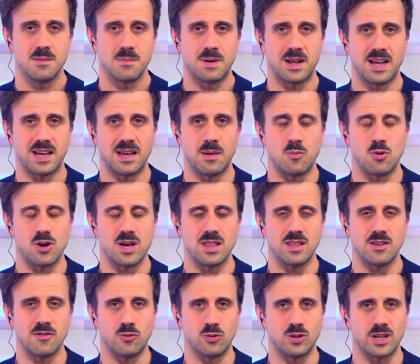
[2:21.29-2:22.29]
para que
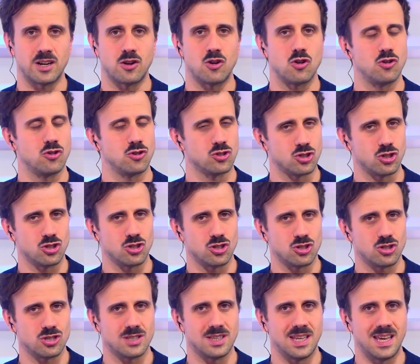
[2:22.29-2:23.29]
puedan disfrutar con
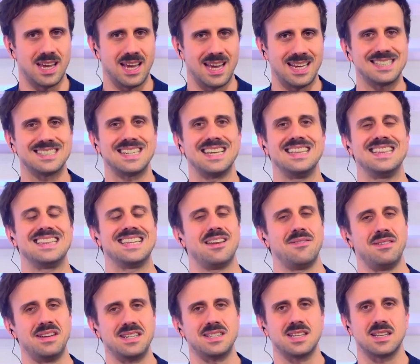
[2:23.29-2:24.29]
nosotros de esa
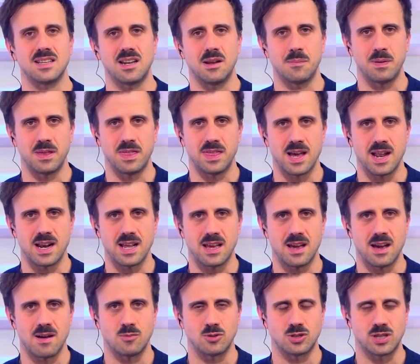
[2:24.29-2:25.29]
entrevista tan especial que
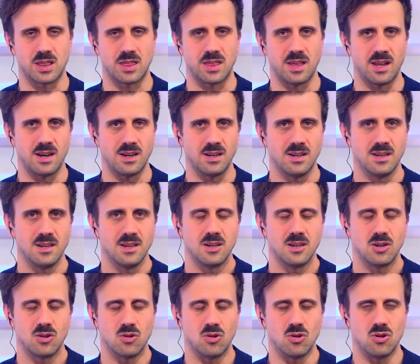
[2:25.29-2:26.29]
vamos a hacer
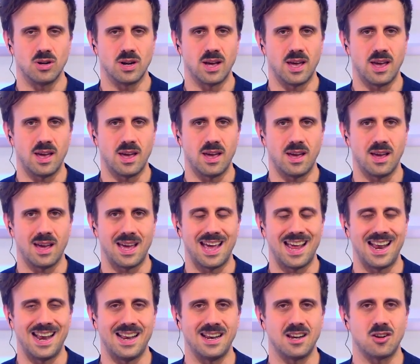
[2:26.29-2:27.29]
con eh,
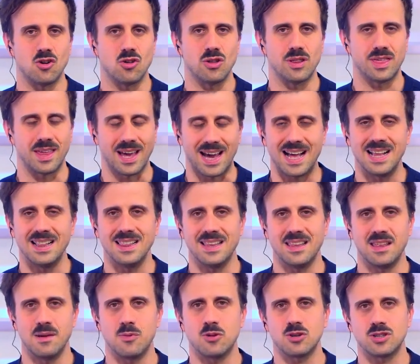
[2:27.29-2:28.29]
el concejal
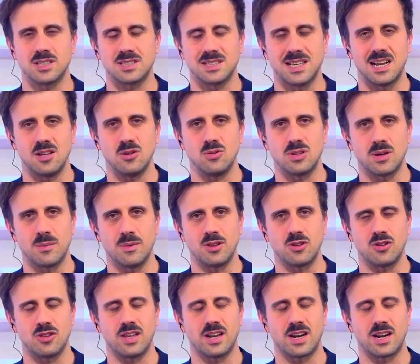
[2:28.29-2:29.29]
de deportes del
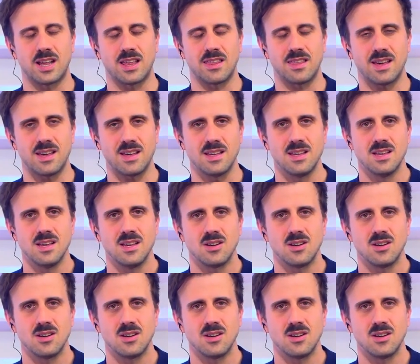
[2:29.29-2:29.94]
Ayuntamiento de Granada,